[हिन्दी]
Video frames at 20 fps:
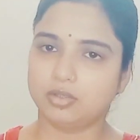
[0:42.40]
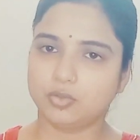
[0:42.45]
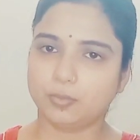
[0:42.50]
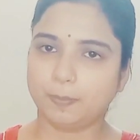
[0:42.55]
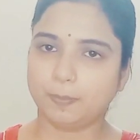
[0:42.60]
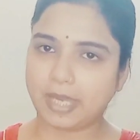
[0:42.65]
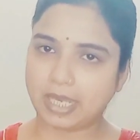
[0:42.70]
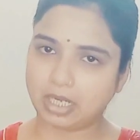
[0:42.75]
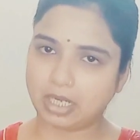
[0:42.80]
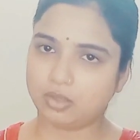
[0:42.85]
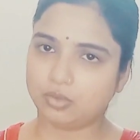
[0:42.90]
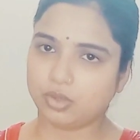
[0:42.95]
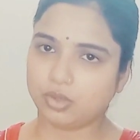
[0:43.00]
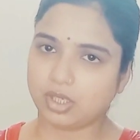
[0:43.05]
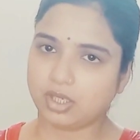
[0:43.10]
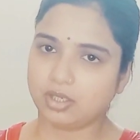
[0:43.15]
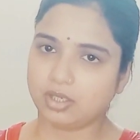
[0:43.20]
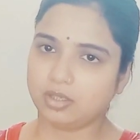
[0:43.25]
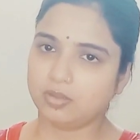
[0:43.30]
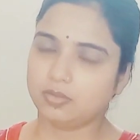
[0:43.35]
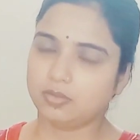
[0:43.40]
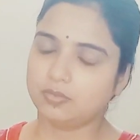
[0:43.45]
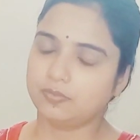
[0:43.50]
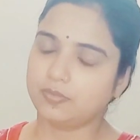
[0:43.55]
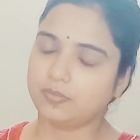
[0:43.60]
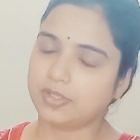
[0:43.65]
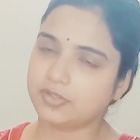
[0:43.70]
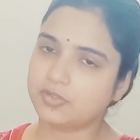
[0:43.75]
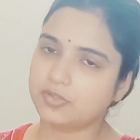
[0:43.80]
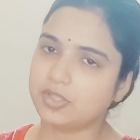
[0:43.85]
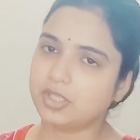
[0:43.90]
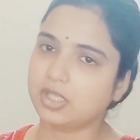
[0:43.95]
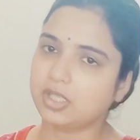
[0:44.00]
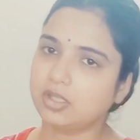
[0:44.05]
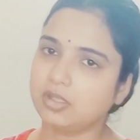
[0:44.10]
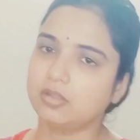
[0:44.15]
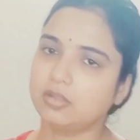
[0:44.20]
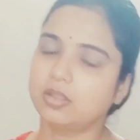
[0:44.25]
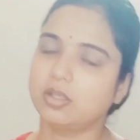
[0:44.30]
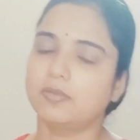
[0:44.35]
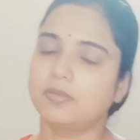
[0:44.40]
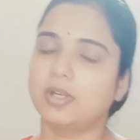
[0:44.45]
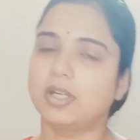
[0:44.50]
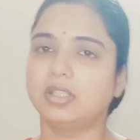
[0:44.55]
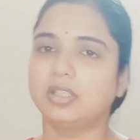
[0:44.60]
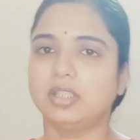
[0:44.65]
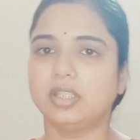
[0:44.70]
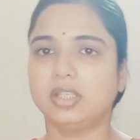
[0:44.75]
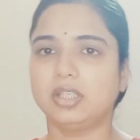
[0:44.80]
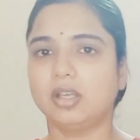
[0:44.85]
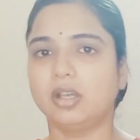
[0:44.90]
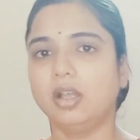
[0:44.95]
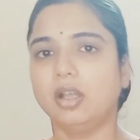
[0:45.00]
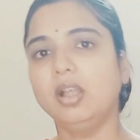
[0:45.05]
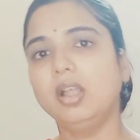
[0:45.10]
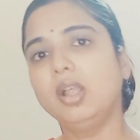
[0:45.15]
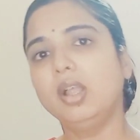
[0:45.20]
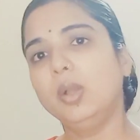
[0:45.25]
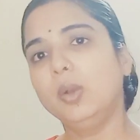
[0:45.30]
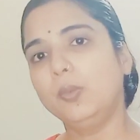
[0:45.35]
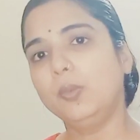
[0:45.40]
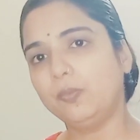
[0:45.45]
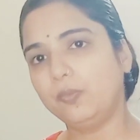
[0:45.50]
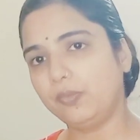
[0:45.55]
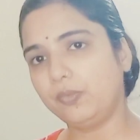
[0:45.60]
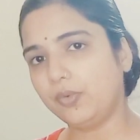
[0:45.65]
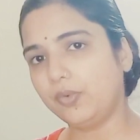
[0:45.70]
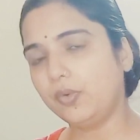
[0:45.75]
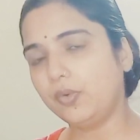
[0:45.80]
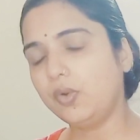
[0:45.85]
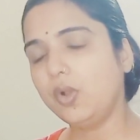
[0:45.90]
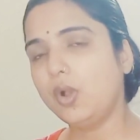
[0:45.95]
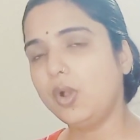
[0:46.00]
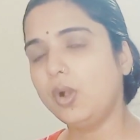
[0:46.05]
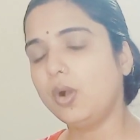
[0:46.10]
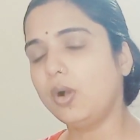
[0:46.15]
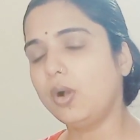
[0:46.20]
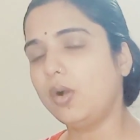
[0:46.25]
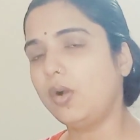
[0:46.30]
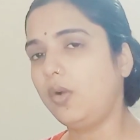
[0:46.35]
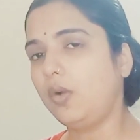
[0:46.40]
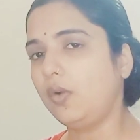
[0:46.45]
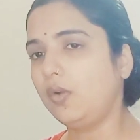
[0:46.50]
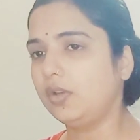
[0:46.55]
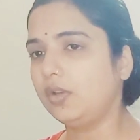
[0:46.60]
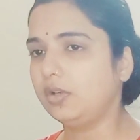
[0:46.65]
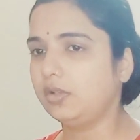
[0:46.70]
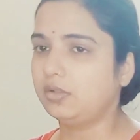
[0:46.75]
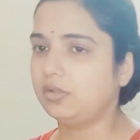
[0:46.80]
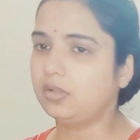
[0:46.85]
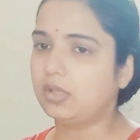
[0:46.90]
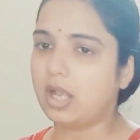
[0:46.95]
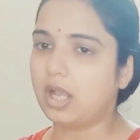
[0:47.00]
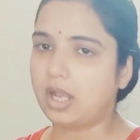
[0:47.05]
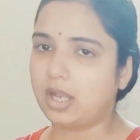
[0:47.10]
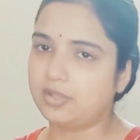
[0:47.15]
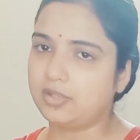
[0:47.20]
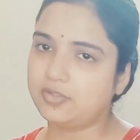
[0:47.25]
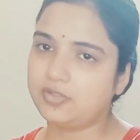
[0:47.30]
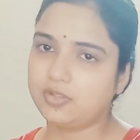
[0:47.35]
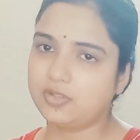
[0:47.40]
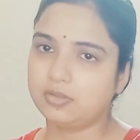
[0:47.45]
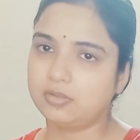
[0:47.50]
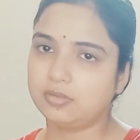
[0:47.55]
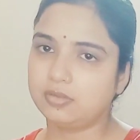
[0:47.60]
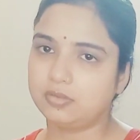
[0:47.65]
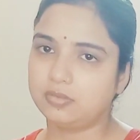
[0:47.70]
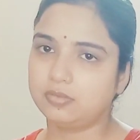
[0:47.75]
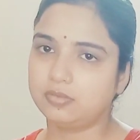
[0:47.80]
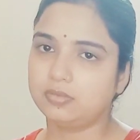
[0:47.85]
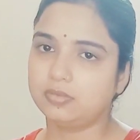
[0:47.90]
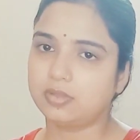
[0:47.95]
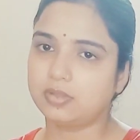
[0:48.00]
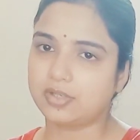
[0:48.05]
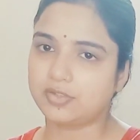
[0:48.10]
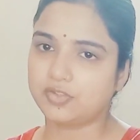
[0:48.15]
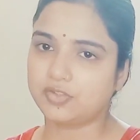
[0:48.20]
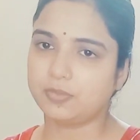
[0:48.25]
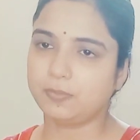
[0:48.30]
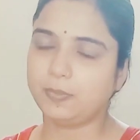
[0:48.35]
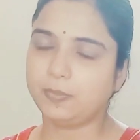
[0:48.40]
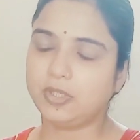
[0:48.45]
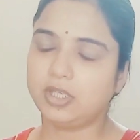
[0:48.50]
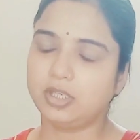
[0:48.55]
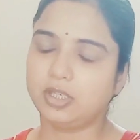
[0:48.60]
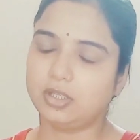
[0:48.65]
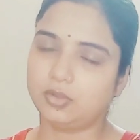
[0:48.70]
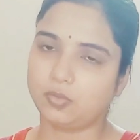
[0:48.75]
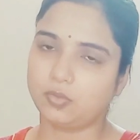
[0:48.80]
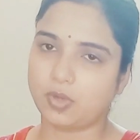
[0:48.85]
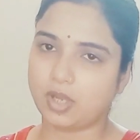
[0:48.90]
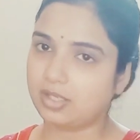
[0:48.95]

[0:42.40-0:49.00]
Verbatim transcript: जो पहला होता है फर्स्ट डे नवरात्रि का वो और आज अष्टमी है तो